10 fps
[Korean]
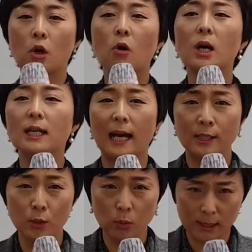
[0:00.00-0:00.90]
건강이
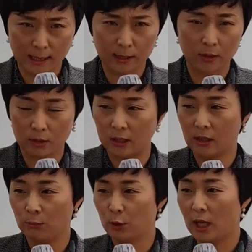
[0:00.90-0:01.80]
안 좋은 상태였기
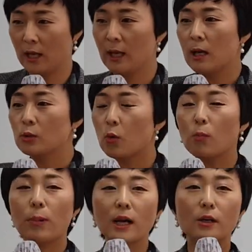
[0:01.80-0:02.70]
때문에
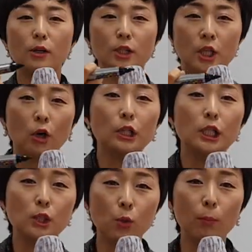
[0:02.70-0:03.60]
총판권
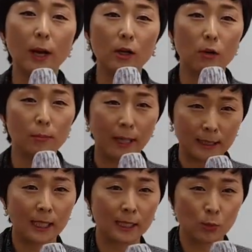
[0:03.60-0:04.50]
경기 총판권
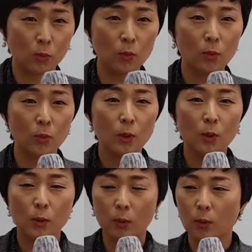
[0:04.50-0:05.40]
받아가지고
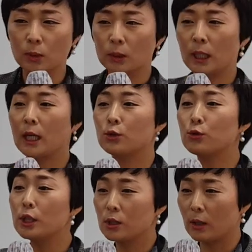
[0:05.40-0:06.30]
어, 내가
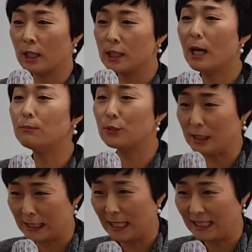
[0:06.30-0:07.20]
죽기 전에 시한부
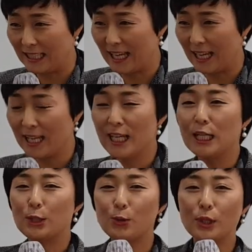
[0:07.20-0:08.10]
인생인데
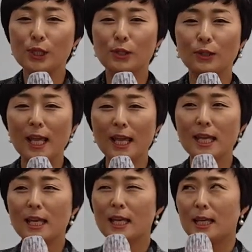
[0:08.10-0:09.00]
죽기 전에
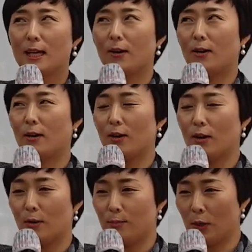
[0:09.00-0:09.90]
어,
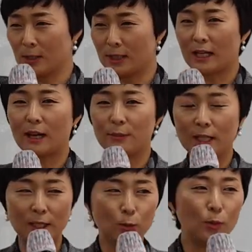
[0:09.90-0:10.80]
몇
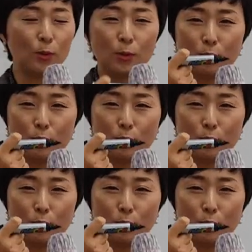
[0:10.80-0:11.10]
사람이라도